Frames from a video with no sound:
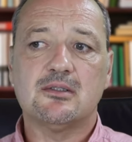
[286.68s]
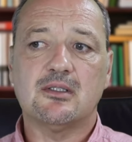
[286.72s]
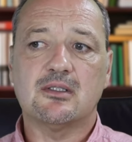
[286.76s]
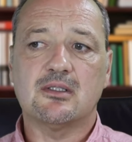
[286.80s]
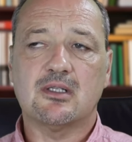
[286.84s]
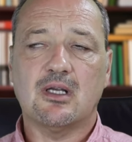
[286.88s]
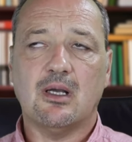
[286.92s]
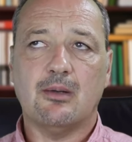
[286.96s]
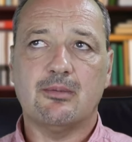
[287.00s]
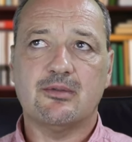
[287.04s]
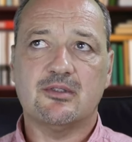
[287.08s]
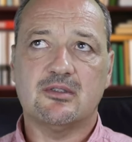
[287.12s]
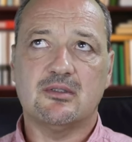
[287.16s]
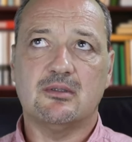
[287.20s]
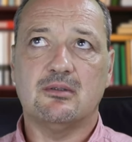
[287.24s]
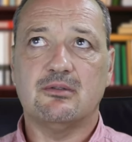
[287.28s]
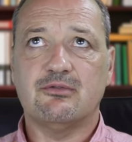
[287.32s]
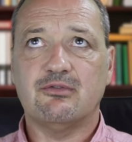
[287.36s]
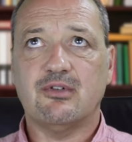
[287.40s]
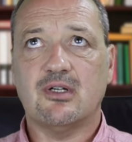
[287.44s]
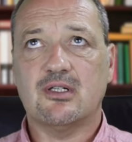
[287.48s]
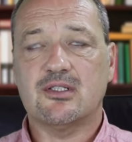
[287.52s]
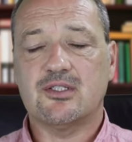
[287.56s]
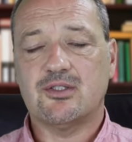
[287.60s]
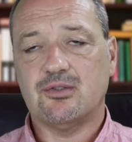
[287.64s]
Dann gab es eine
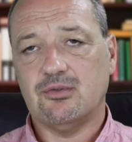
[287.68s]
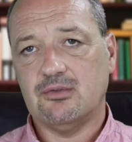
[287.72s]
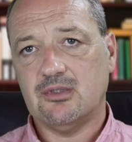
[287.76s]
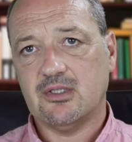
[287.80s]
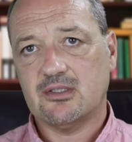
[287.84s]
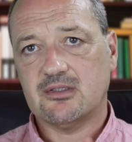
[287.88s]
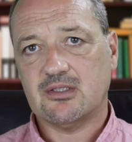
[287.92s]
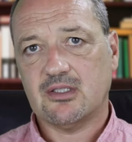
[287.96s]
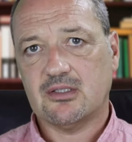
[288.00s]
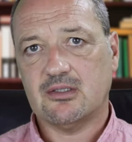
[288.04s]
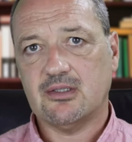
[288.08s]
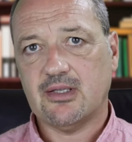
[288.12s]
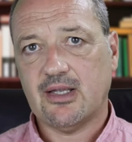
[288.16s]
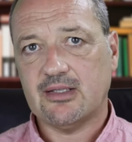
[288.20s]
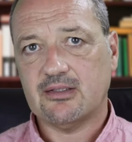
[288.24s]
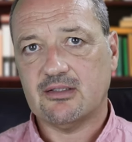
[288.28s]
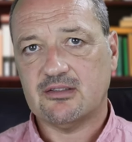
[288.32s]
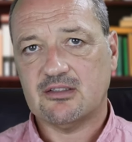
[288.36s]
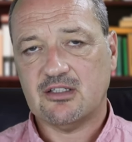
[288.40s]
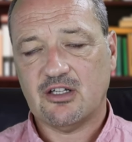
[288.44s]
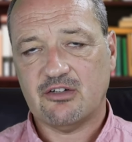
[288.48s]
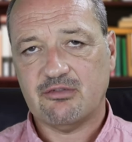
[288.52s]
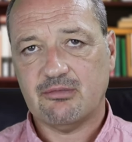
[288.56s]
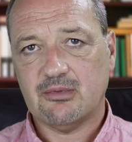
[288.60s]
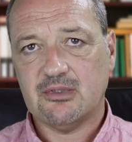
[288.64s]
Fraktion, die hat gesagt, nein,
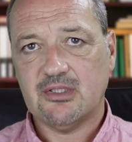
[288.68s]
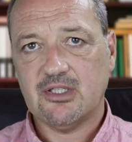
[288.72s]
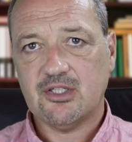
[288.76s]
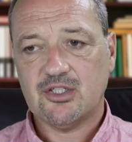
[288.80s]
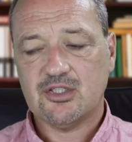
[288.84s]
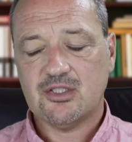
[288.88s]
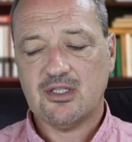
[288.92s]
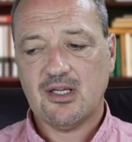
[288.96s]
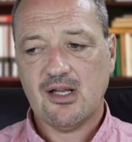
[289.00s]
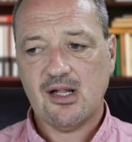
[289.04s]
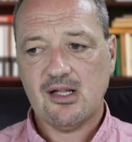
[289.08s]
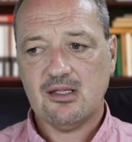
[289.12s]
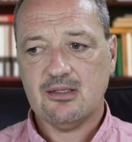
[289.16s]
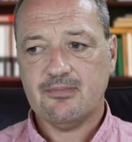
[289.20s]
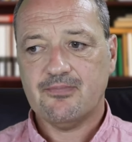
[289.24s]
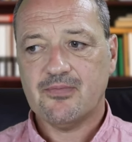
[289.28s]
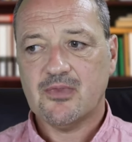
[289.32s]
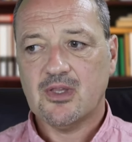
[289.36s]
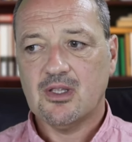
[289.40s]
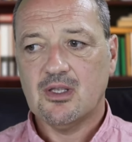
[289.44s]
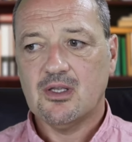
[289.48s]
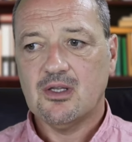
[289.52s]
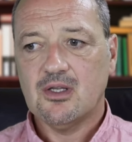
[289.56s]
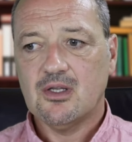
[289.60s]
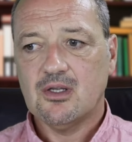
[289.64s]
das darf man nicht stehlen.
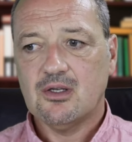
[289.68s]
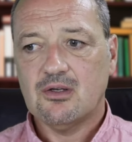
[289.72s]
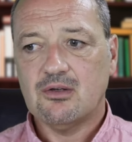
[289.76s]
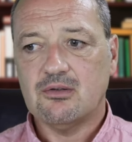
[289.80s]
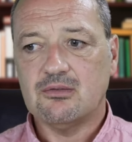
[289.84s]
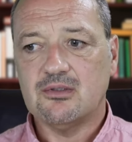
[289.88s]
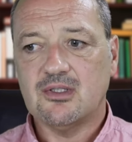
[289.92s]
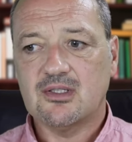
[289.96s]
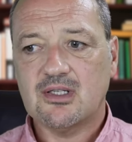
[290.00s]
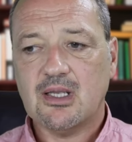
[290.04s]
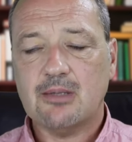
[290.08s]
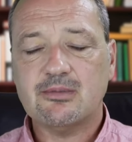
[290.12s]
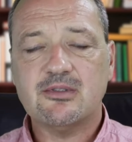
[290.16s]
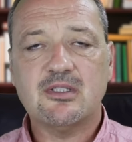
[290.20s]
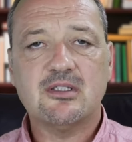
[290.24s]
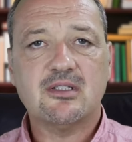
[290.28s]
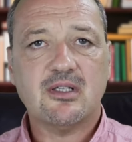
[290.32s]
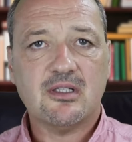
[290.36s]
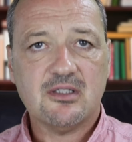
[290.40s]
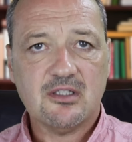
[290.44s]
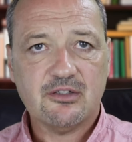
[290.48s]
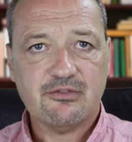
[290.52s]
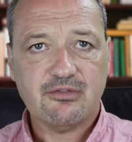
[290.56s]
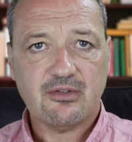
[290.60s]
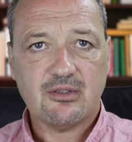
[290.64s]
Und dann gab es eine
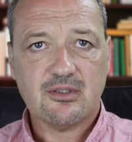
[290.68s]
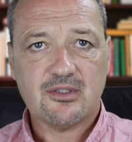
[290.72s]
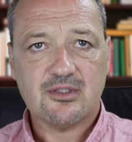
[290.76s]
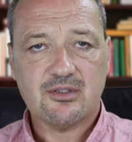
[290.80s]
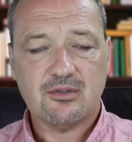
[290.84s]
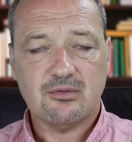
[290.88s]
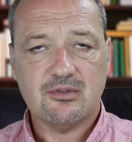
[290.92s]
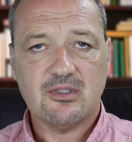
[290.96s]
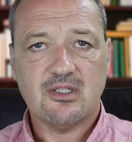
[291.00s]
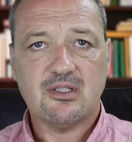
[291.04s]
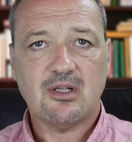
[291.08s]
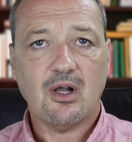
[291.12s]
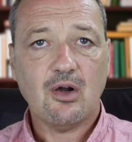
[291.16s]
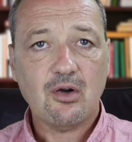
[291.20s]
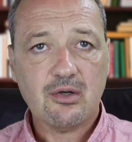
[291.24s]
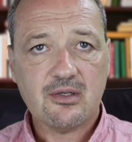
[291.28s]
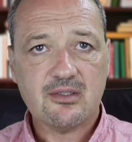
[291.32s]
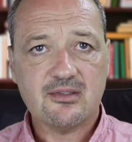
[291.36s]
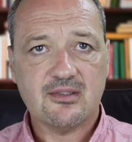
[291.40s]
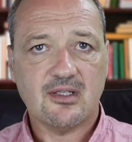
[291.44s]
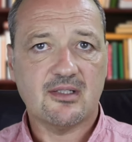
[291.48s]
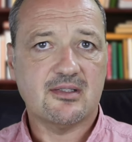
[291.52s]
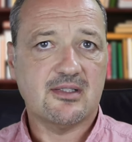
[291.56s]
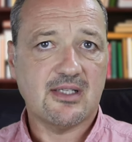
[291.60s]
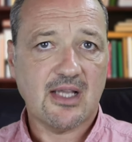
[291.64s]
dritte Fraktion, die hat auch
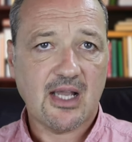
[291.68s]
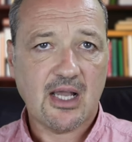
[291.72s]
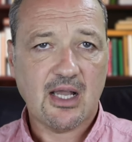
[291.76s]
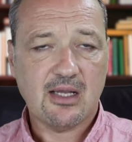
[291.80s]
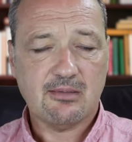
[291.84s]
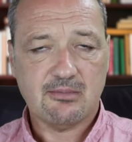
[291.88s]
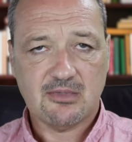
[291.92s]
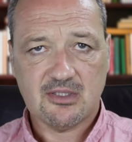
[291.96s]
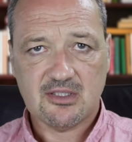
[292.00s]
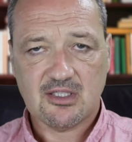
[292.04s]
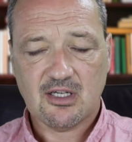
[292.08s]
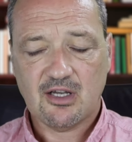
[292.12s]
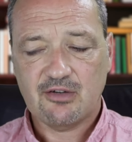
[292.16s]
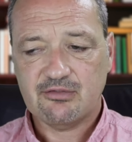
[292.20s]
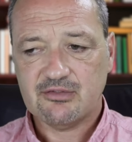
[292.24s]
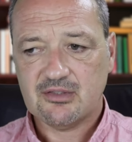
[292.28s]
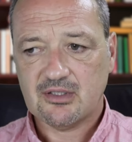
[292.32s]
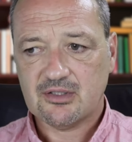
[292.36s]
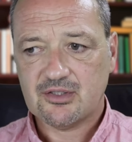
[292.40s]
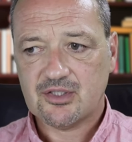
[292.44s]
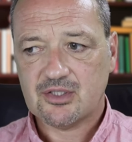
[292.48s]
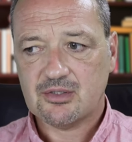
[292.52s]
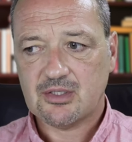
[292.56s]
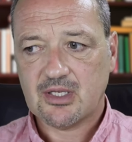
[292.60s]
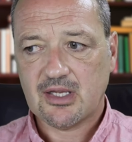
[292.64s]
gesagt, ja, man darf
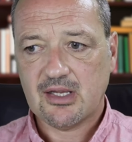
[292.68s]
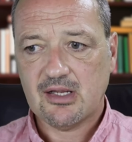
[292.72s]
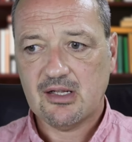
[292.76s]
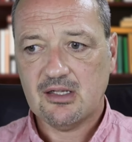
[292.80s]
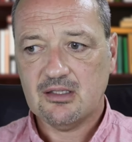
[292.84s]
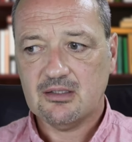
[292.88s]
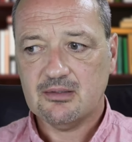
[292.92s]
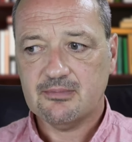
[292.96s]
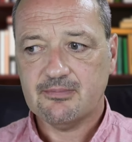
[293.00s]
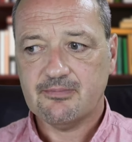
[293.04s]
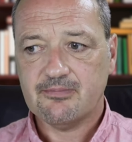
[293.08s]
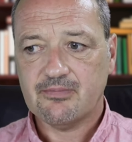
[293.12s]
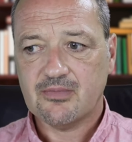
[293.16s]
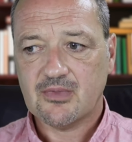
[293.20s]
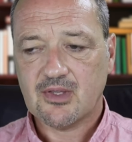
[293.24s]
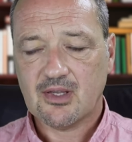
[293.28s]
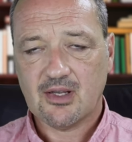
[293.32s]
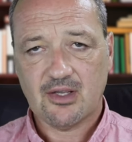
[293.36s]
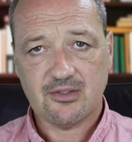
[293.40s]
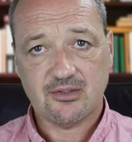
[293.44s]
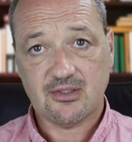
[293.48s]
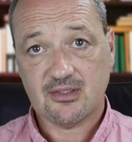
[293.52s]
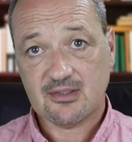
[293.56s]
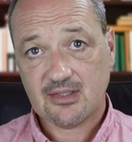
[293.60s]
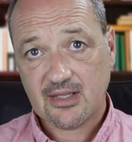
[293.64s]
das stehlen.
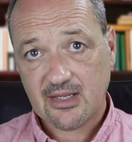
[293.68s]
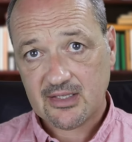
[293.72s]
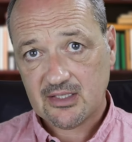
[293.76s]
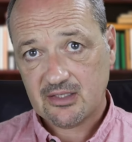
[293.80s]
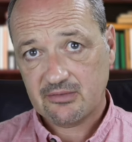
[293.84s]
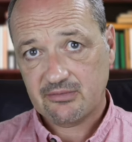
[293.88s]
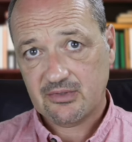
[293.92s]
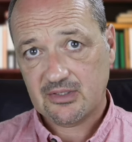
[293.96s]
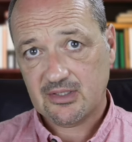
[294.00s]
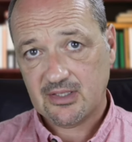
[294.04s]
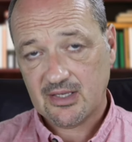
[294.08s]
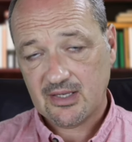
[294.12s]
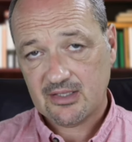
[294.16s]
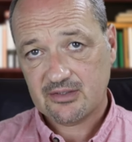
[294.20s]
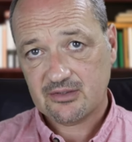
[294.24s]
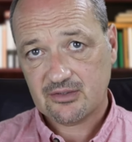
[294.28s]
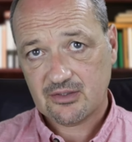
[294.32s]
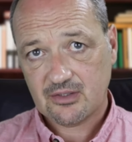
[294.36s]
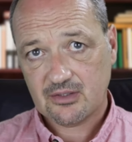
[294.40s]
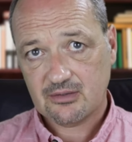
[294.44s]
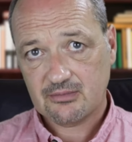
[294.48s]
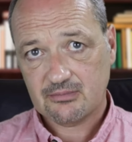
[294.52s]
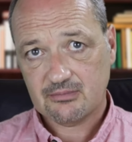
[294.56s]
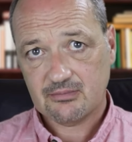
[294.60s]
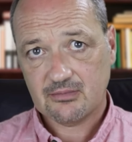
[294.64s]
Also das gleiche wie die
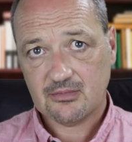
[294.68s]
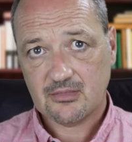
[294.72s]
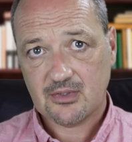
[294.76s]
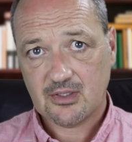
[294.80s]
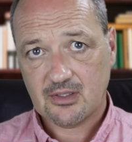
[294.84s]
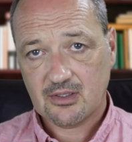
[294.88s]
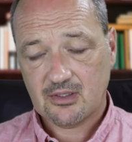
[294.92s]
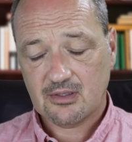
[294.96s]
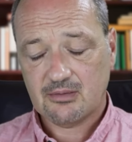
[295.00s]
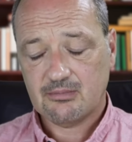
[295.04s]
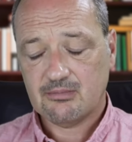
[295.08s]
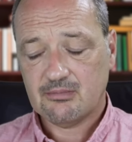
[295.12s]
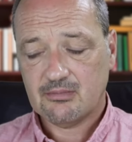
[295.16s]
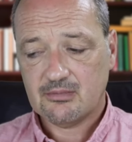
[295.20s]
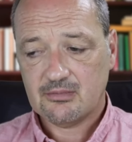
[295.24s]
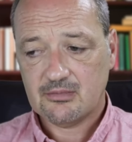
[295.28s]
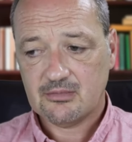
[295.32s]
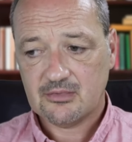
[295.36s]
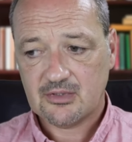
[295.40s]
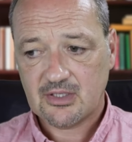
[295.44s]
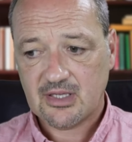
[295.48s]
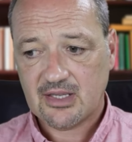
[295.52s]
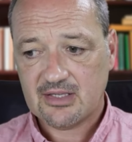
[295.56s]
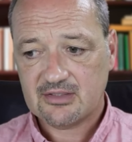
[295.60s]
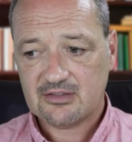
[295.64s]
erste, ähm,
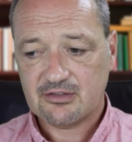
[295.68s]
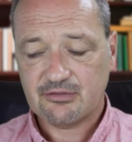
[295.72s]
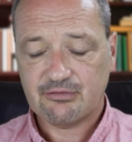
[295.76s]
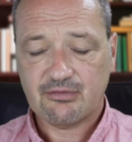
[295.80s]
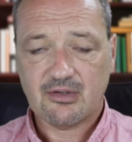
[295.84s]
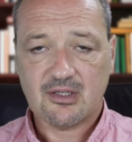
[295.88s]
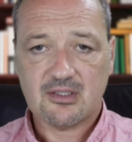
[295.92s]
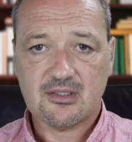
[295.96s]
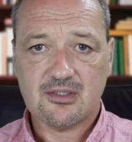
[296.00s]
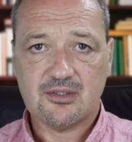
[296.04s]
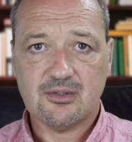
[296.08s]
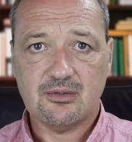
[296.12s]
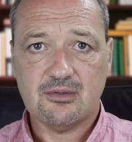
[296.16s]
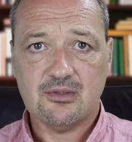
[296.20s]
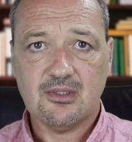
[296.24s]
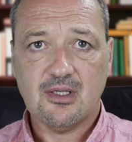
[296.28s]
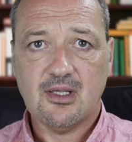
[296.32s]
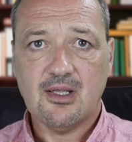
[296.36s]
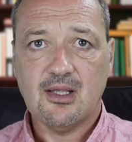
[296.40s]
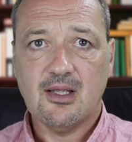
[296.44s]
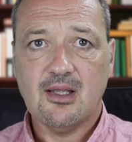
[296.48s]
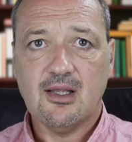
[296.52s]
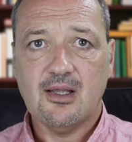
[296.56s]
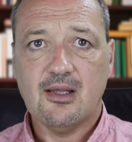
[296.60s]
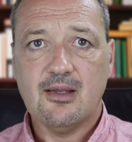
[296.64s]
die erste Fraktion.
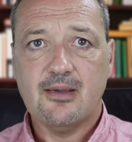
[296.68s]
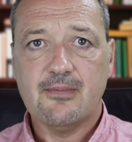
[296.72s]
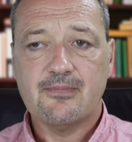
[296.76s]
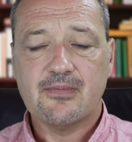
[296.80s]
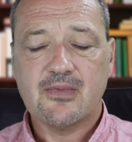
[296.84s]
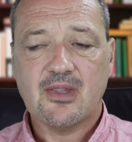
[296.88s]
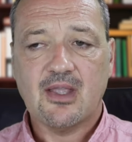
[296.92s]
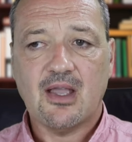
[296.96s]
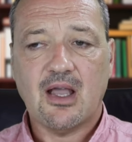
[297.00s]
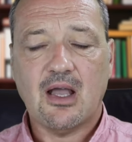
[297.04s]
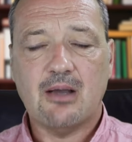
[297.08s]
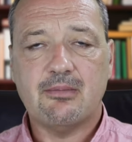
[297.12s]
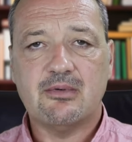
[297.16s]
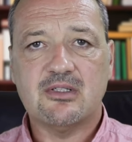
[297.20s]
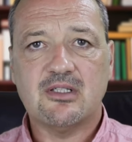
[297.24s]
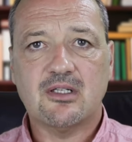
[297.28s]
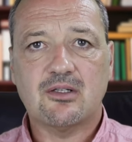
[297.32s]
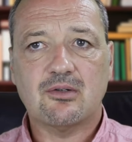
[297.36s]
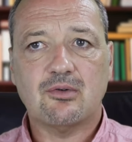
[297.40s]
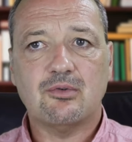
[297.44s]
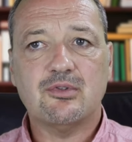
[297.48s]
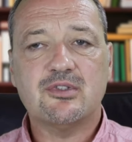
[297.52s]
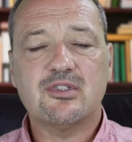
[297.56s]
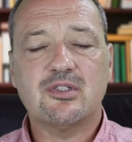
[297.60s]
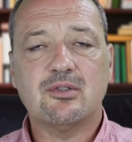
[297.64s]
Aber der
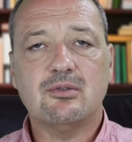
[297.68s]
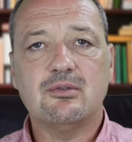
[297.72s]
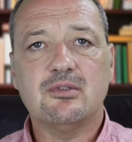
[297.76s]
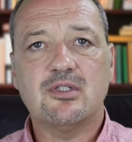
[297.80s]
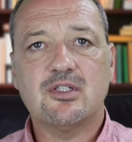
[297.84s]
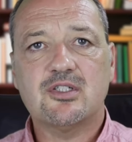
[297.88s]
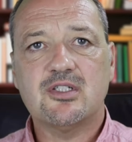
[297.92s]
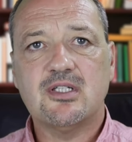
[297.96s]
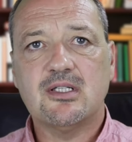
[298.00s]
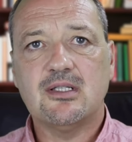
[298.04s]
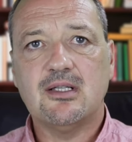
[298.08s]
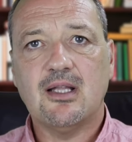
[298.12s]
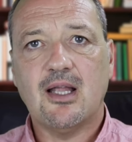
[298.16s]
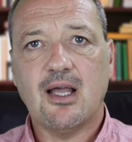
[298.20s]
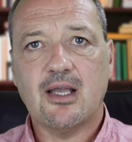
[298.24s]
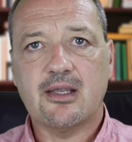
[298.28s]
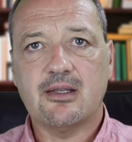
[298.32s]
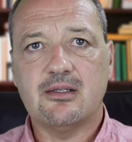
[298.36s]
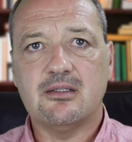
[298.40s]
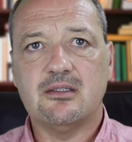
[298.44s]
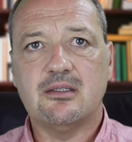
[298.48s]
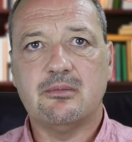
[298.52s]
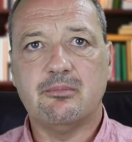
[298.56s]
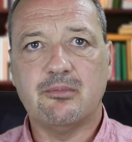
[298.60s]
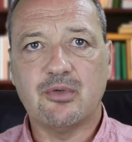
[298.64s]
große Unterschied
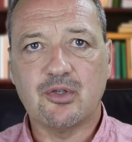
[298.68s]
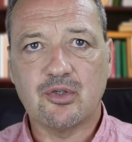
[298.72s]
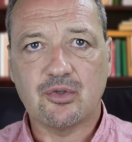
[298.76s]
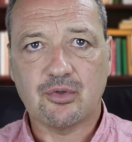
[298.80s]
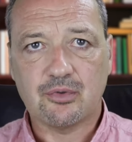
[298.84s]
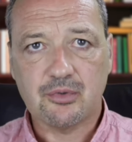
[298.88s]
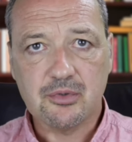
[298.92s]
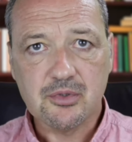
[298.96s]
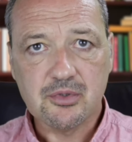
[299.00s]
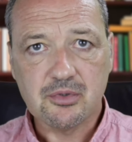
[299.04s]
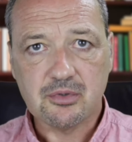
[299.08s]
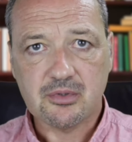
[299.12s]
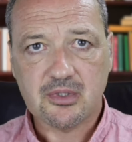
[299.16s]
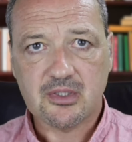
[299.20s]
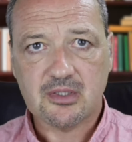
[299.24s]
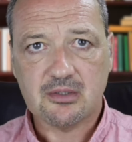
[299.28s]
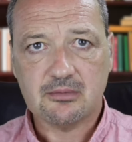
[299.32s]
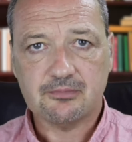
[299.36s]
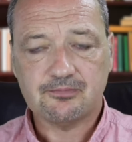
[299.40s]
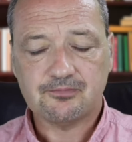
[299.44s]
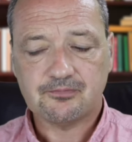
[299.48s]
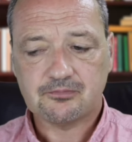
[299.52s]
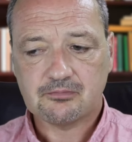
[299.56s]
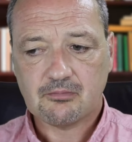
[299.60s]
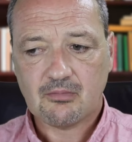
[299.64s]
lag in den Begründungen.